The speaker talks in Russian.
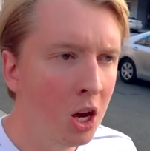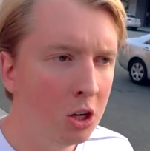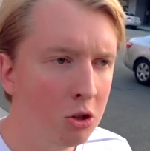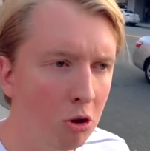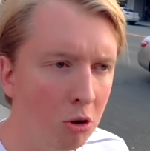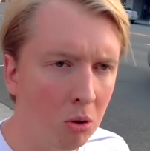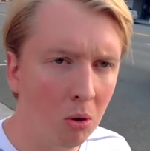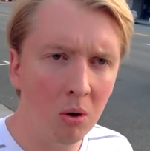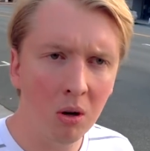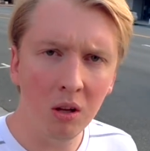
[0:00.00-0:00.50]

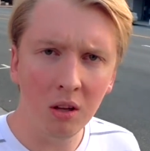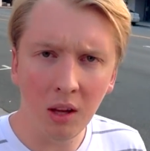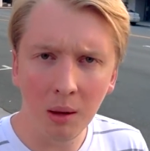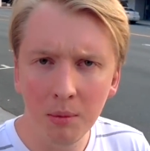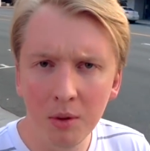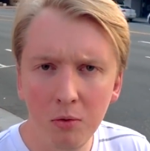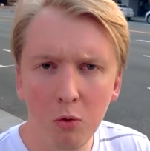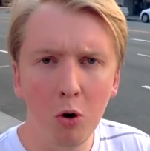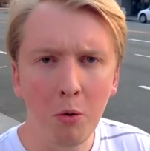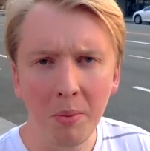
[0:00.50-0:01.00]
что-то около
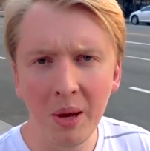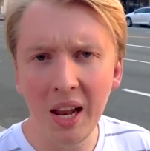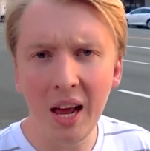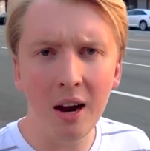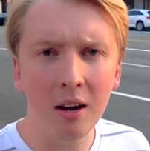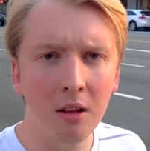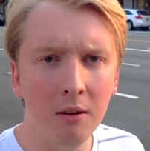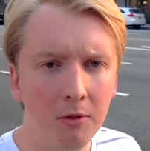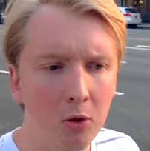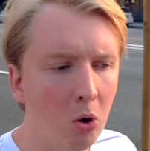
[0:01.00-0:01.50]
там 2
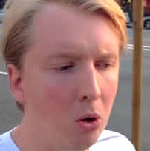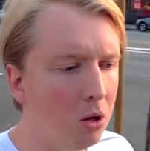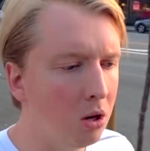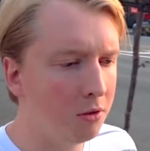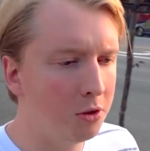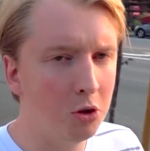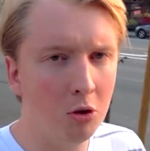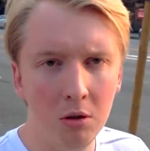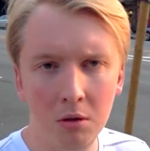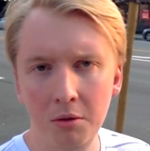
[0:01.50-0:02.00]
миллиардов
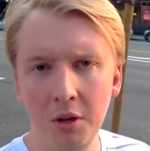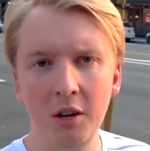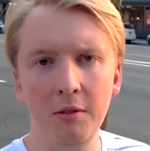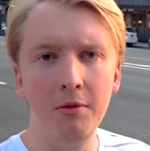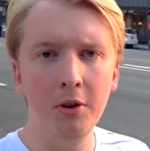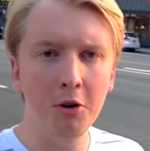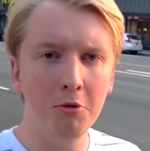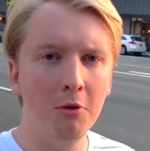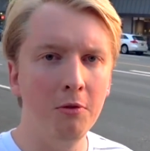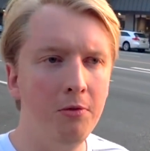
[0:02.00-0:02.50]
долларов, что ли, у них
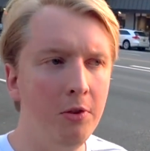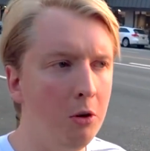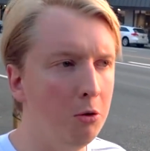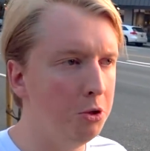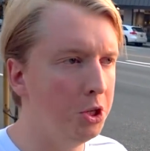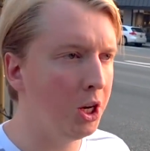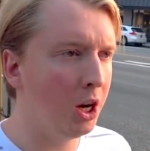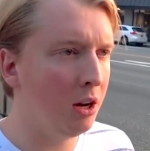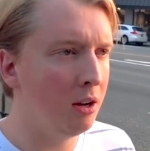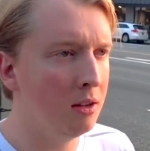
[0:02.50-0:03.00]

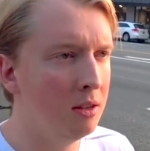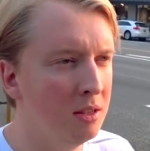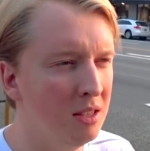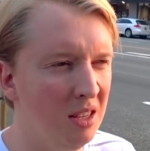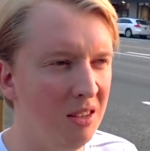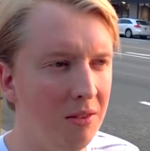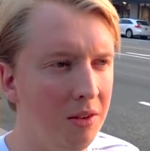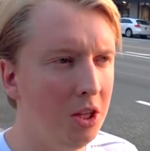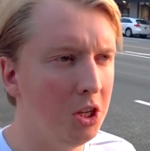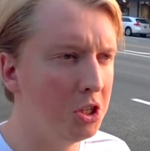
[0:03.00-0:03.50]
выручка
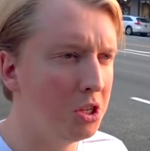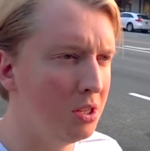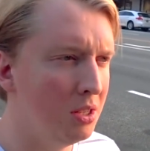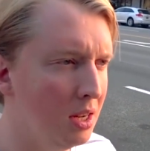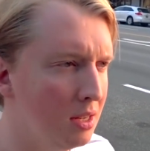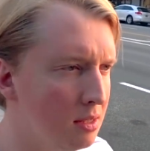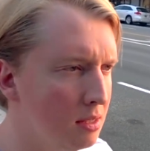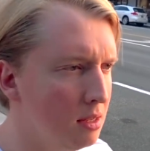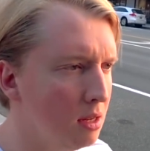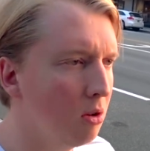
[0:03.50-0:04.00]
за
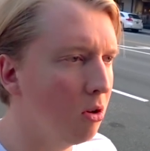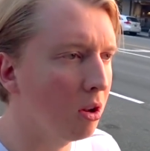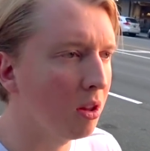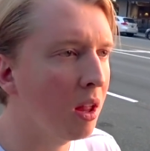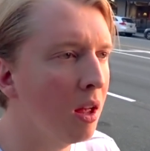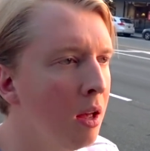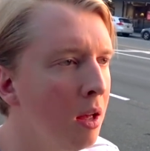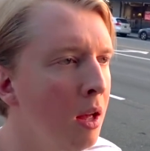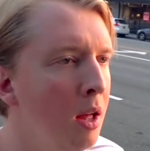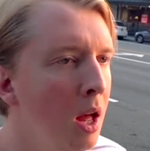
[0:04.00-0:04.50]
2016 год.
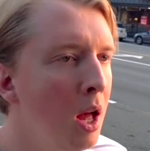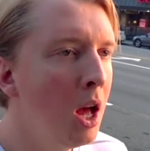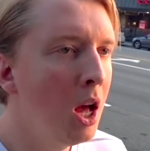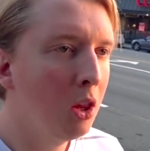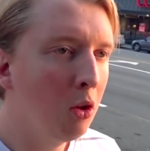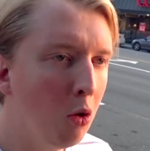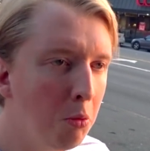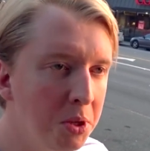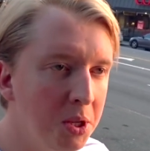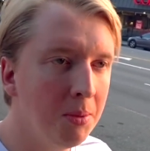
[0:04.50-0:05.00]

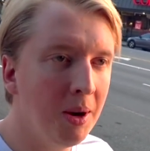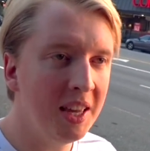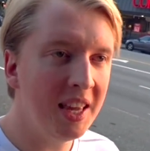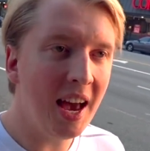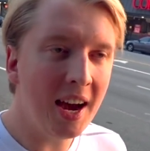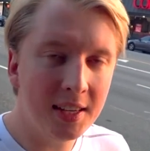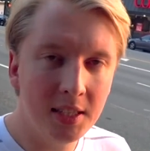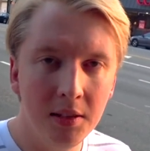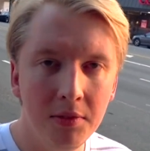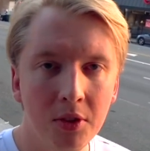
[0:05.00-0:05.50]
В общем, они
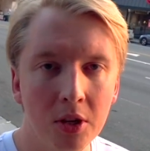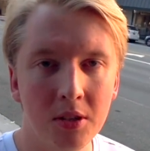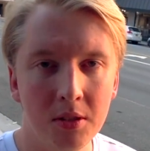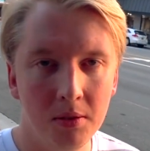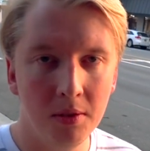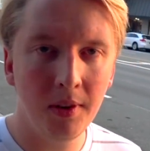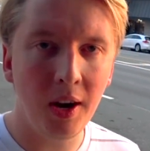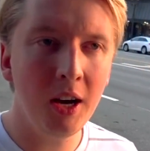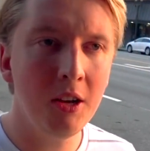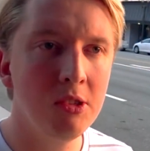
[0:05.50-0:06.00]
активно
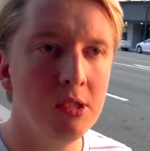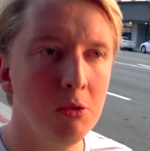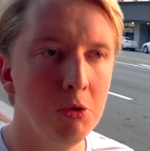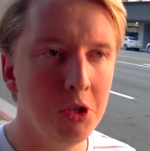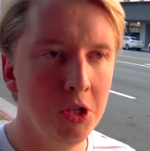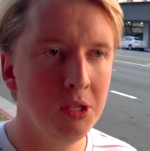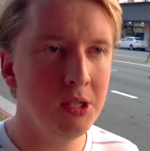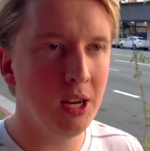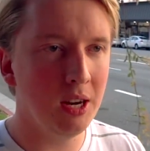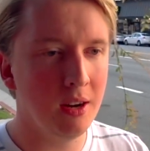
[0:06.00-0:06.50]
развиваются,
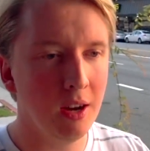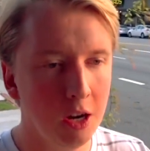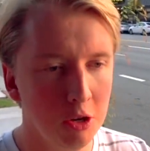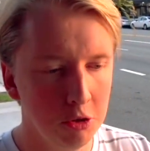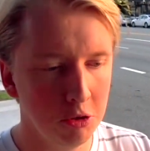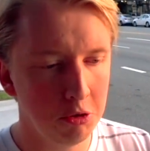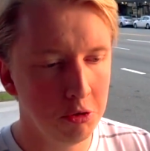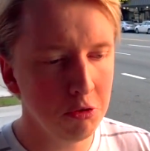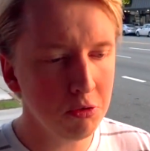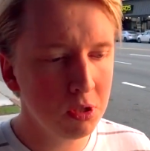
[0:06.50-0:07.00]
очень себя
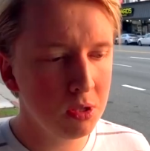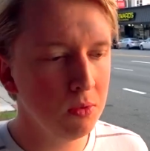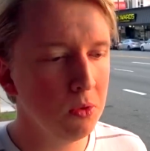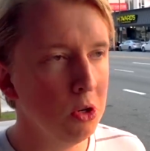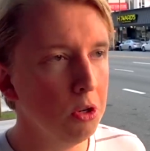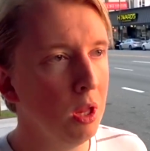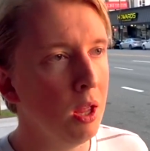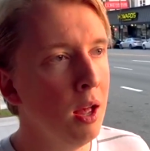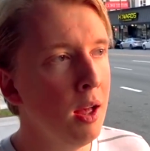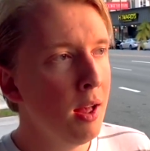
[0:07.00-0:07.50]
хорошо
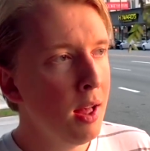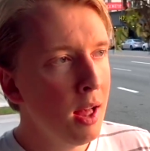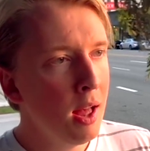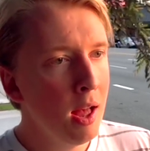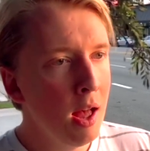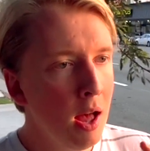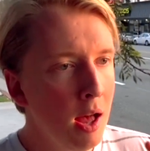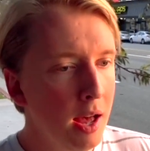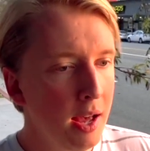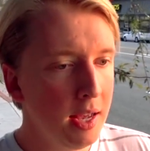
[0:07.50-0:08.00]
чувствуют.
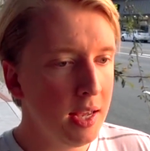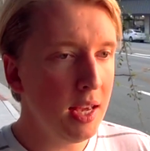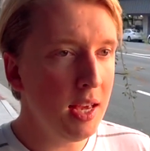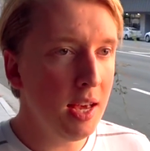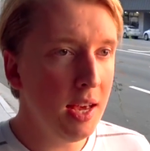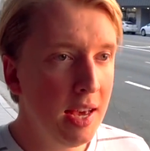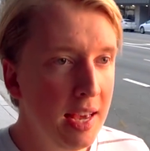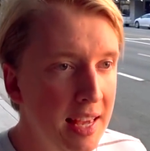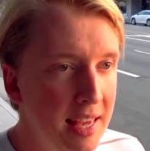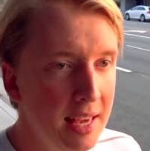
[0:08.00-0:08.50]

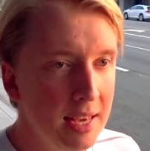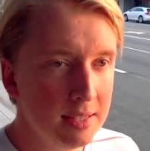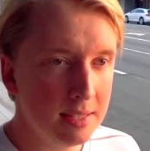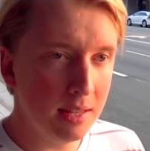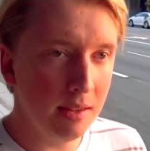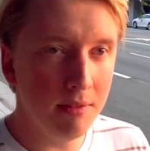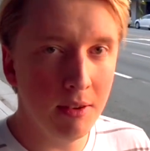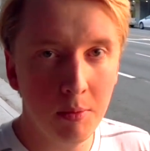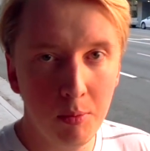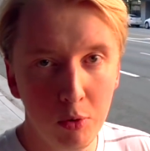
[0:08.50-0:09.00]
И
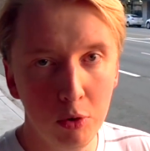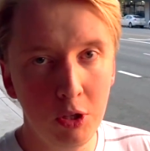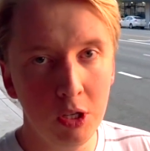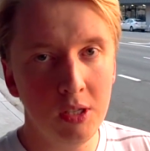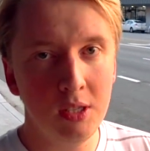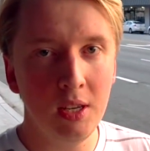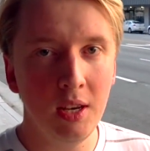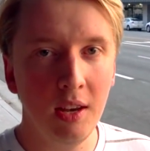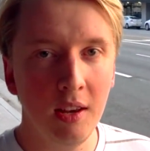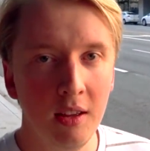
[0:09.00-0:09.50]
если вы
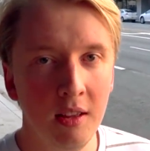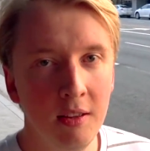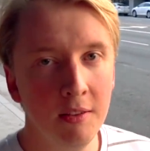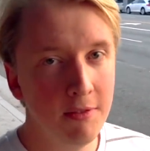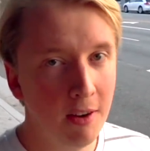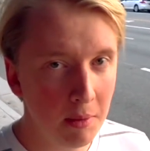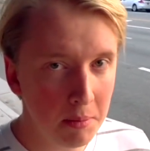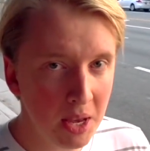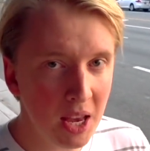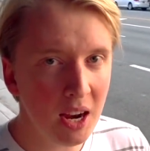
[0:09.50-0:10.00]
будете
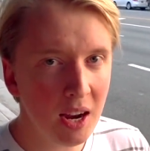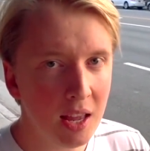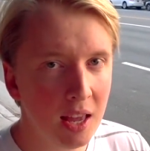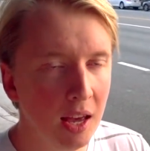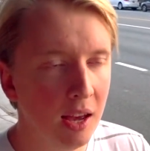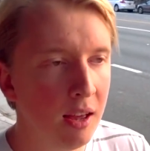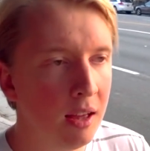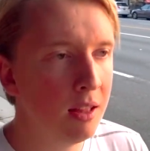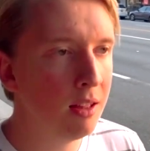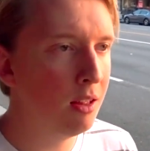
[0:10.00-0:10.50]
в
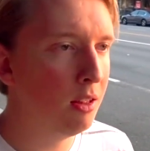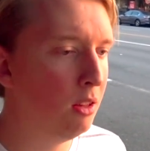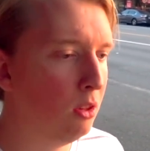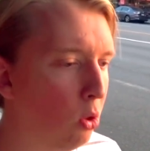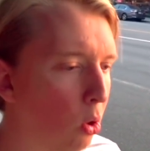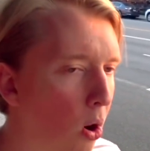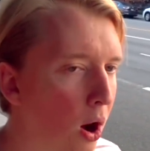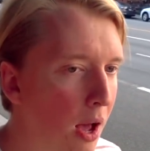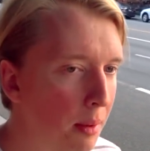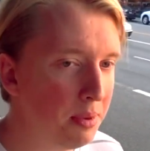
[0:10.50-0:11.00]
Америке,
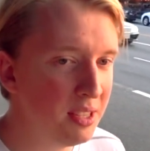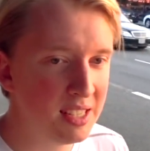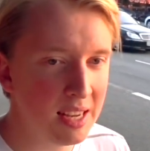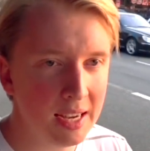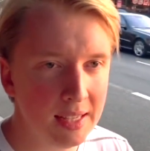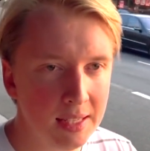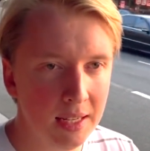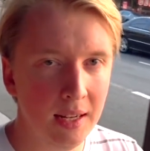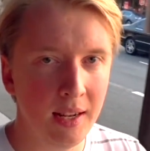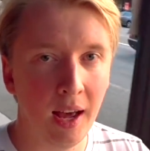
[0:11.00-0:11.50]
то
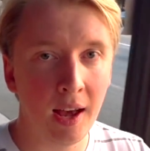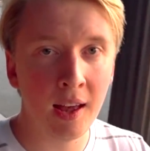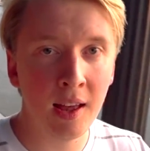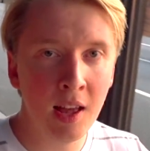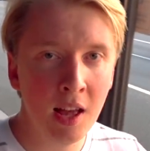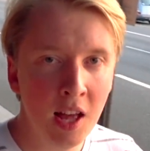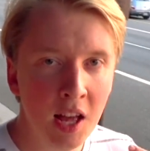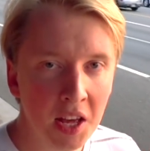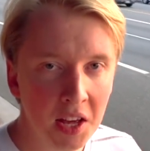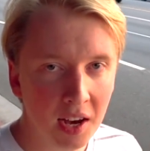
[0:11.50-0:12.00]
обязательно
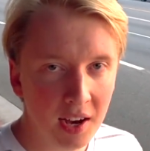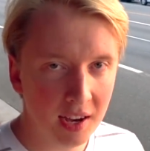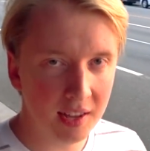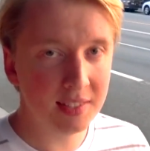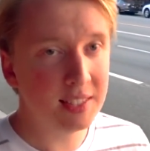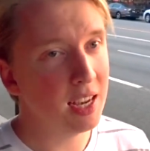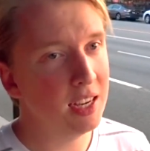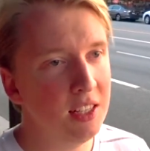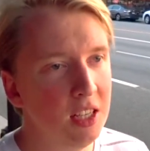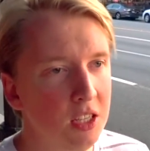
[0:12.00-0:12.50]

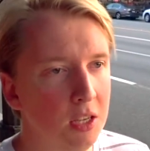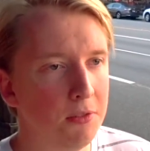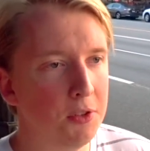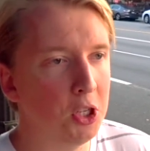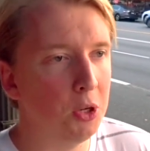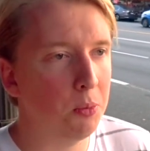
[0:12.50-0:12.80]
сходите в